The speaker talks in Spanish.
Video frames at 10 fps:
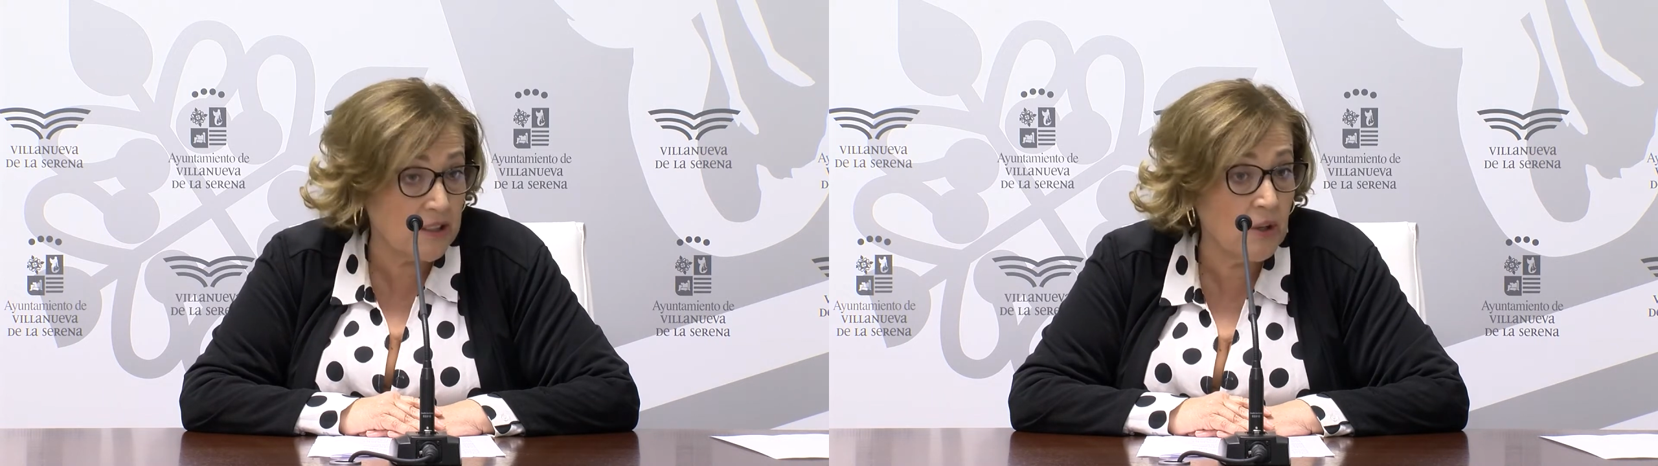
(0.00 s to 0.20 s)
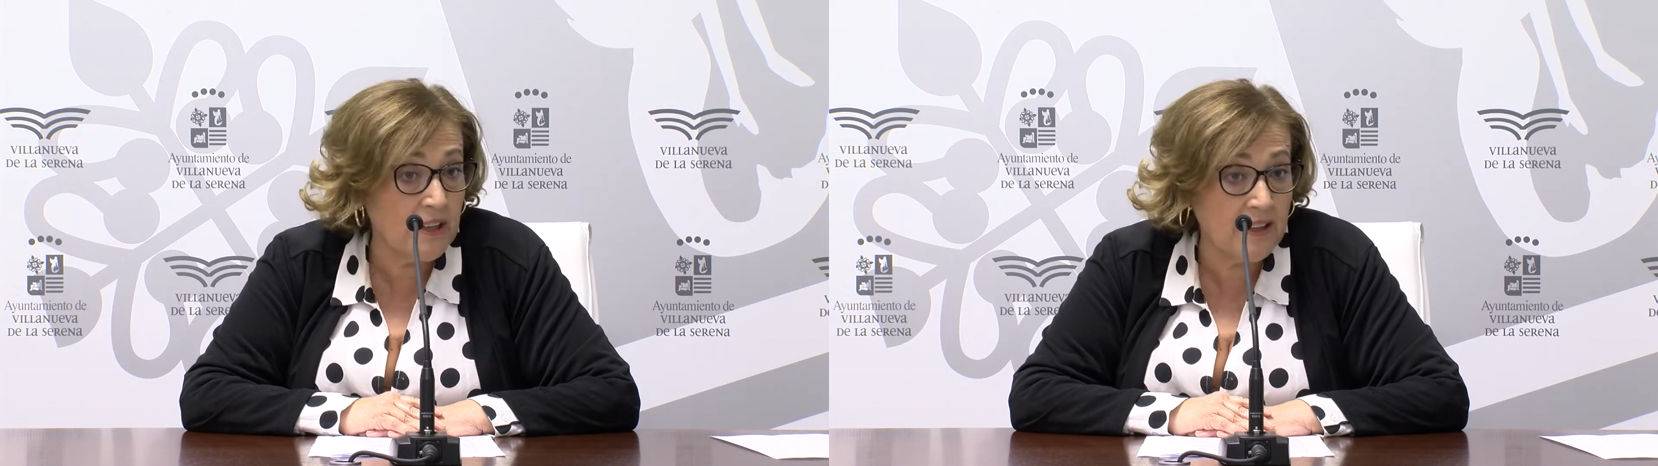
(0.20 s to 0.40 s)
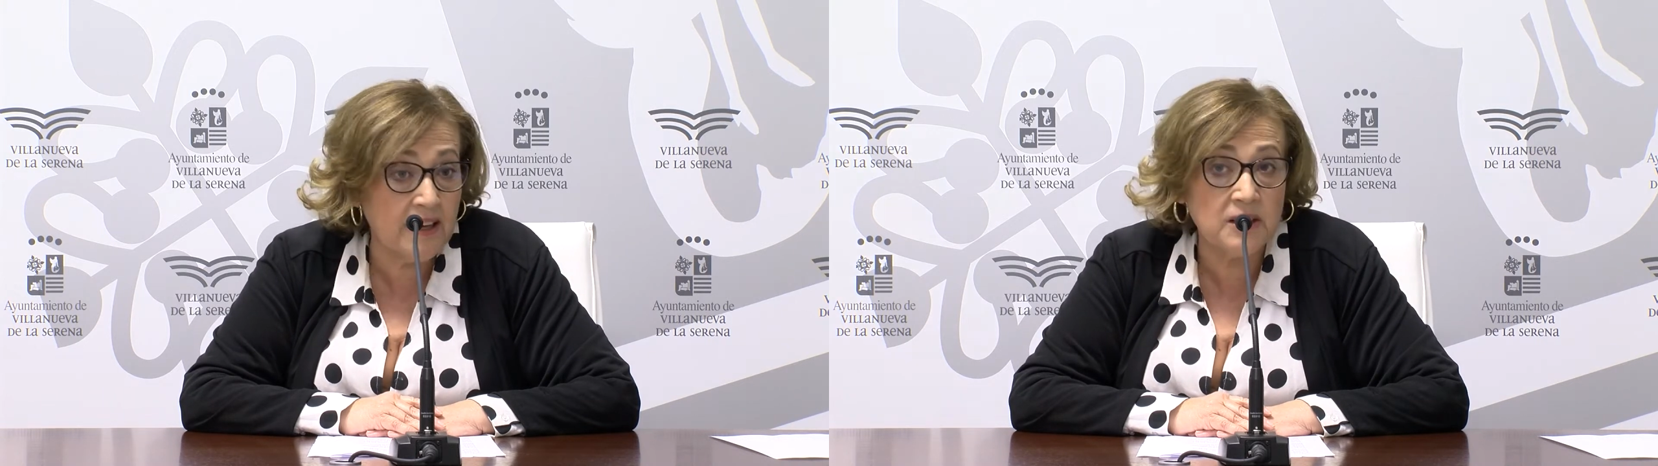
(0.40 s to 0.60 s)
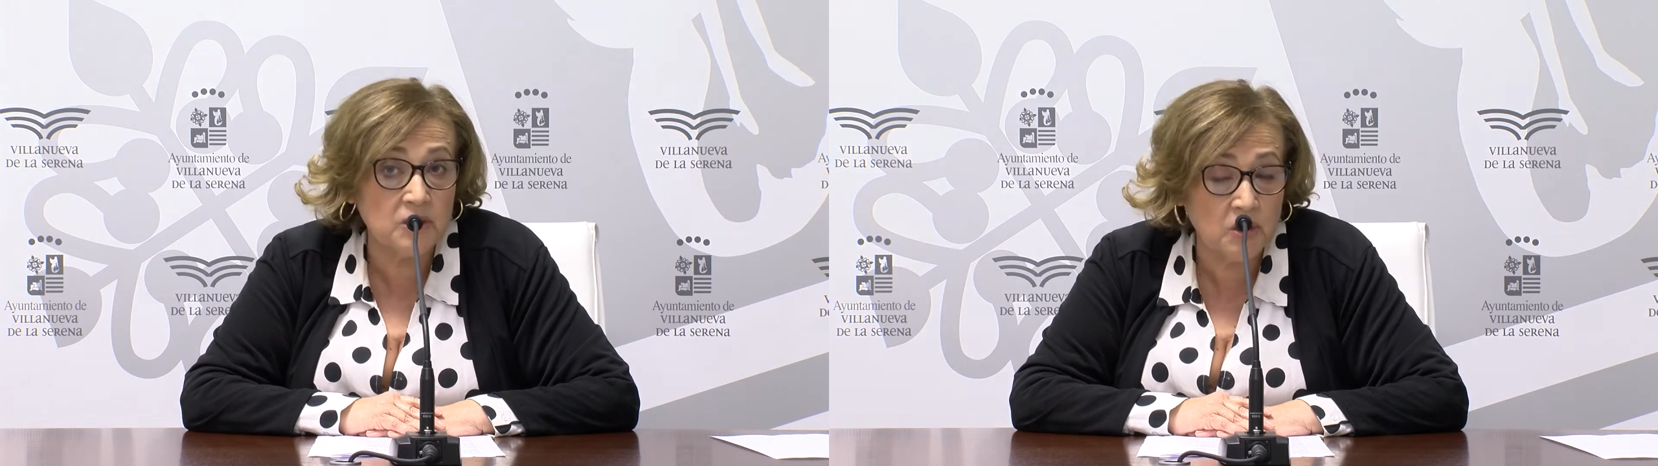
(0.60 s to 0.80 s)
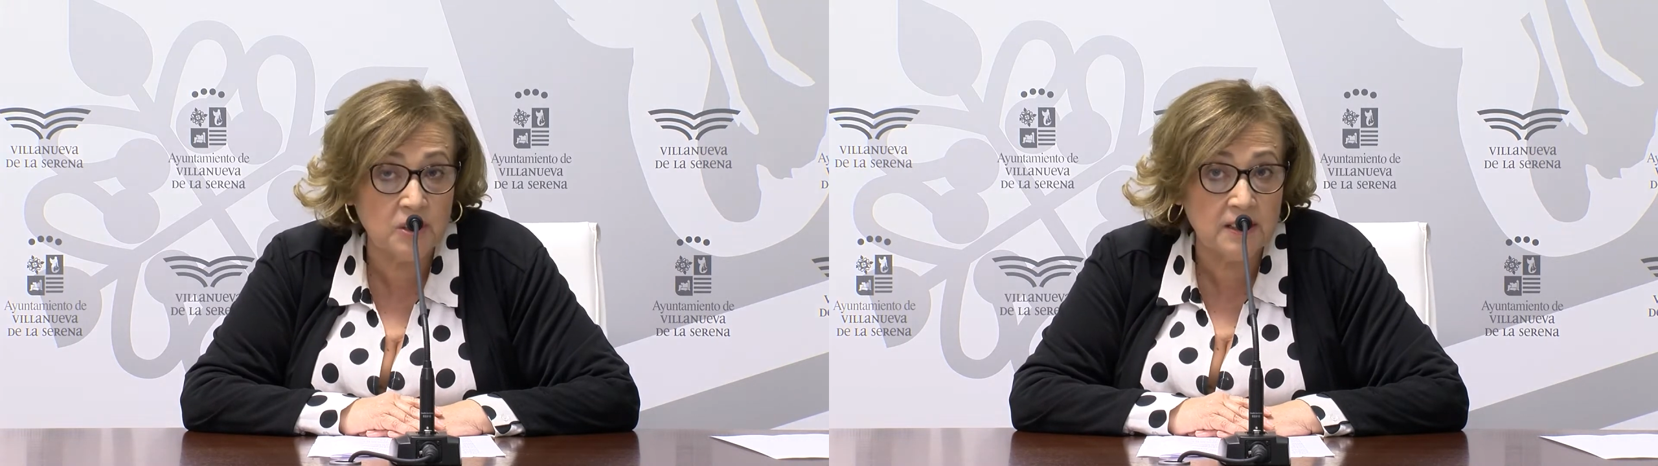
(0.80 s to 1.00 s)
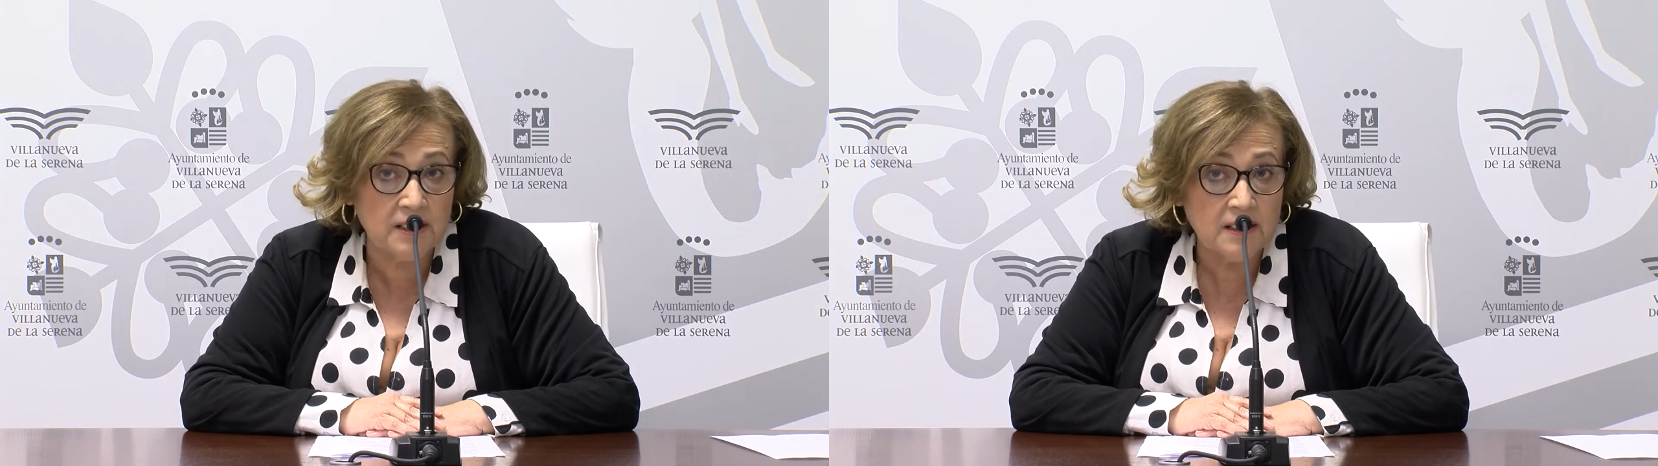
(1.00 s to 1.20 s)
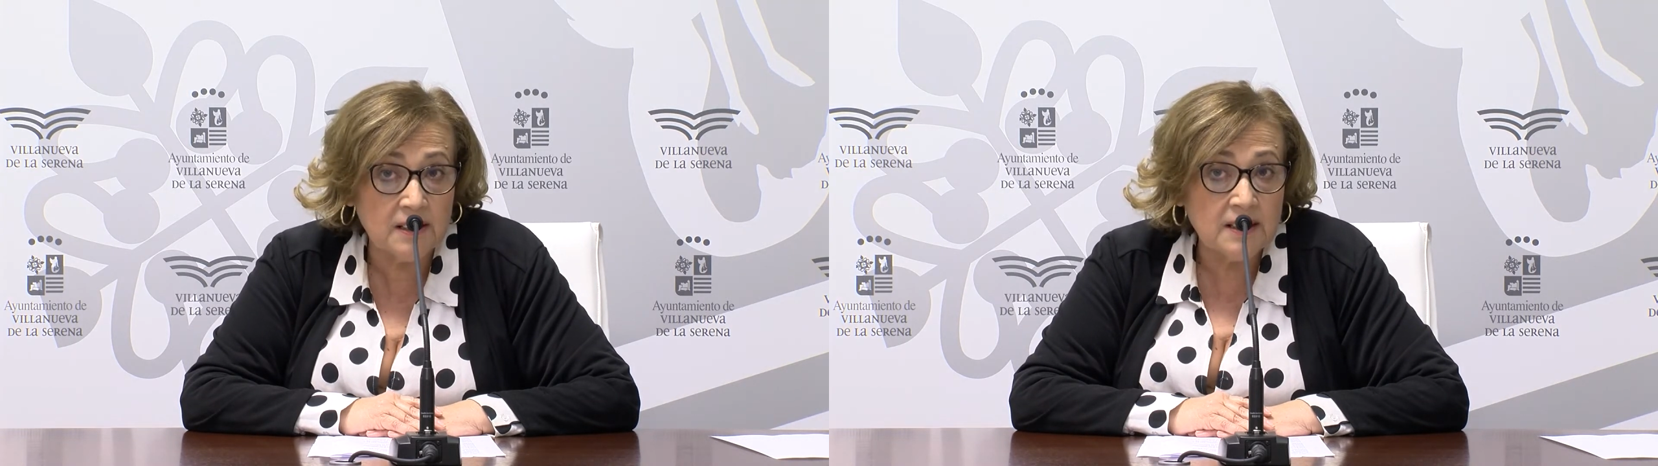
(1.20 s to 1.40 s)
soleras e historias,